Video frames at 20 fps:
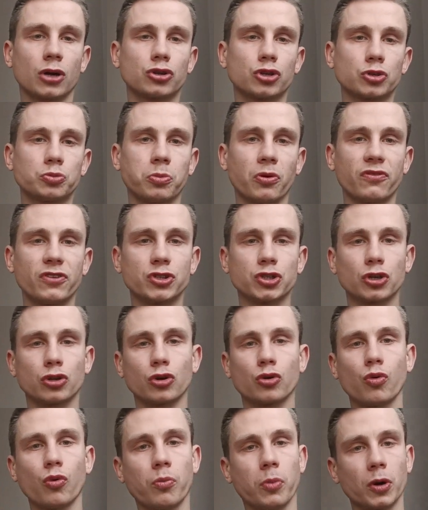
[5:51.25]
Ktoś powie, że
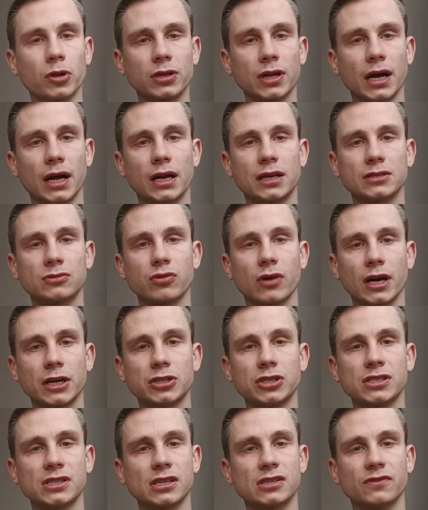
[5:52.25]
to głupota, ale
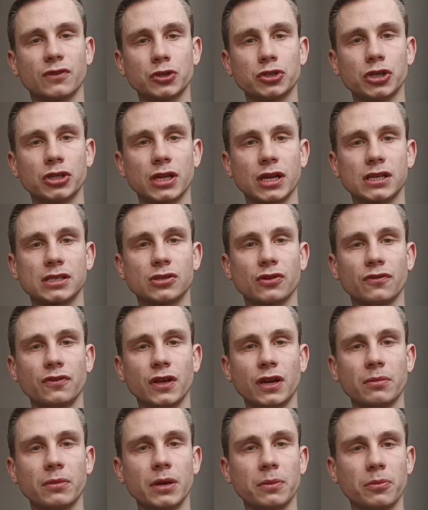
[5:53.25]
słuchajcie, zadzwońcie teraz do
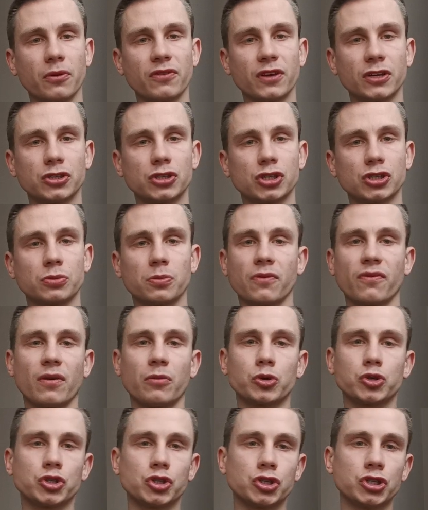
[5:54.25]
firmy i powiedzcie, żeby
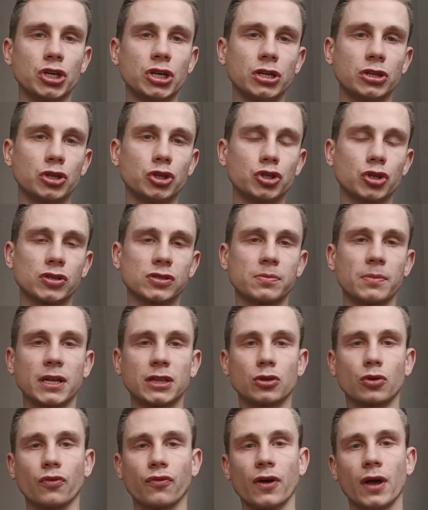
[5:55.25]
Wam oczyścili 1000
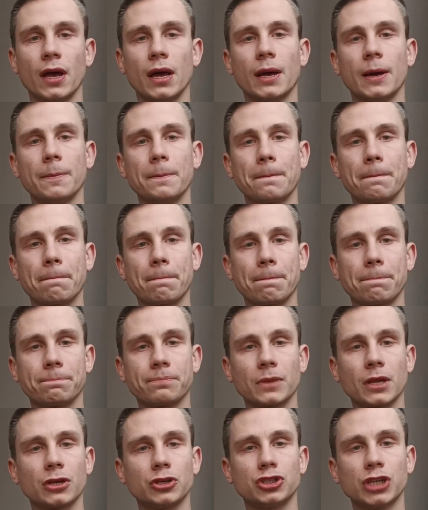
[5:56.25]
metrów
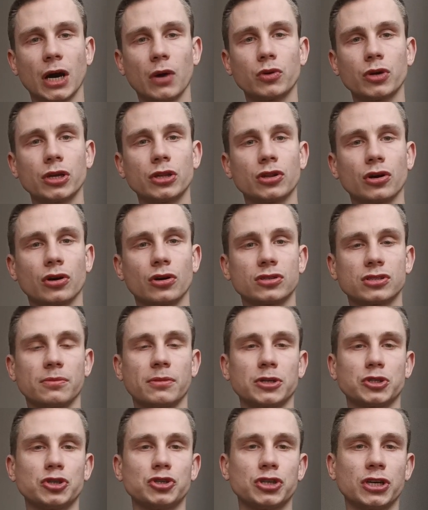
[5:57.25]
Mm, działki, to
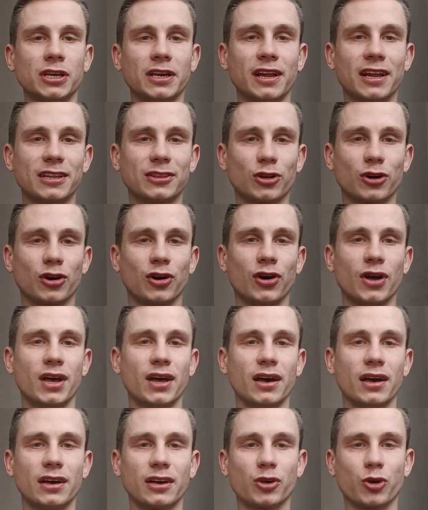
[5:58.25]
zobaczycie, ile to
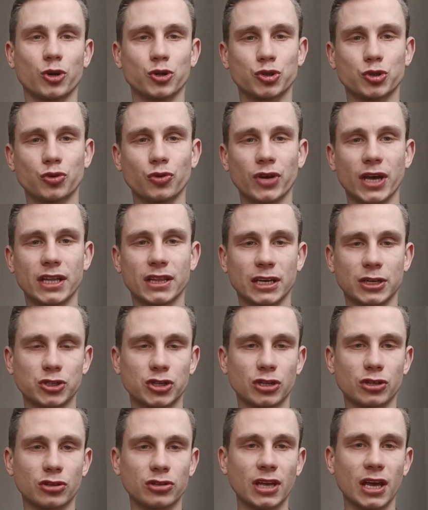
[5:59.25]
e, kosztuje.
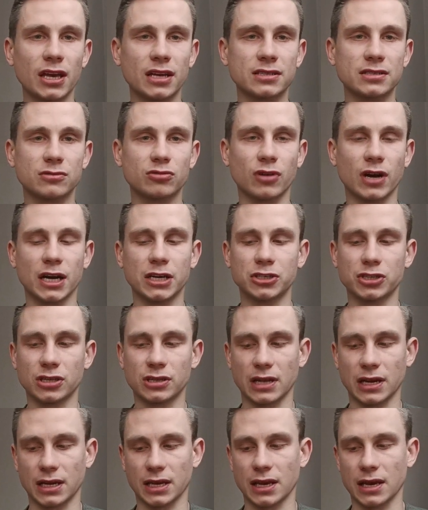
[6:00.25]
Także to nie jest,
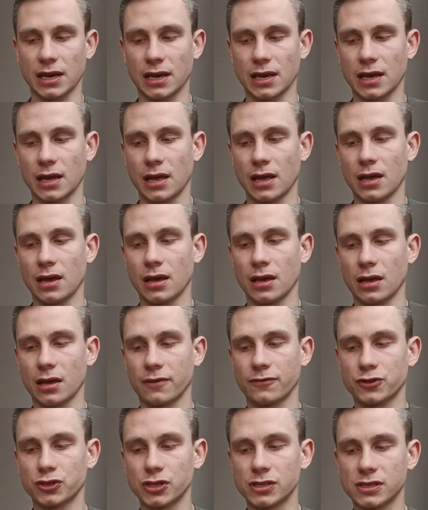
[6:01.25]
słuchajcie, takie
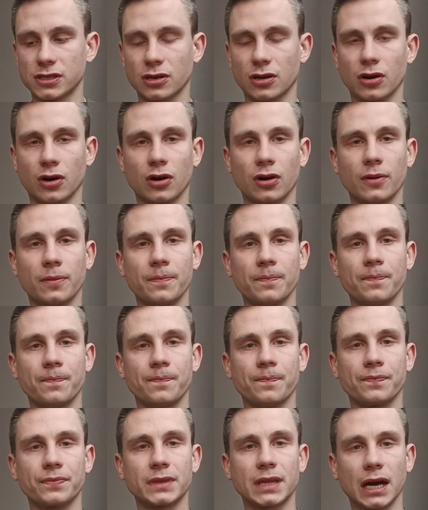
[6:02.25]
e, wszystko
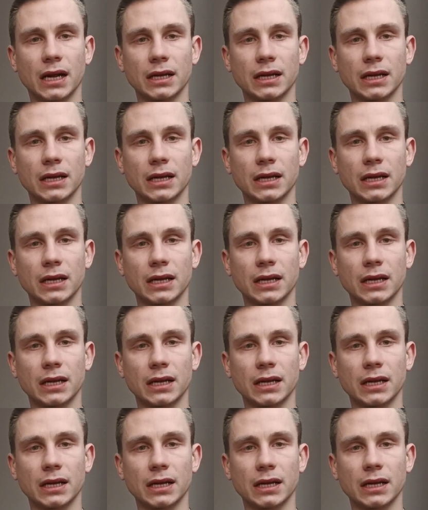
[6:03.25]
mm,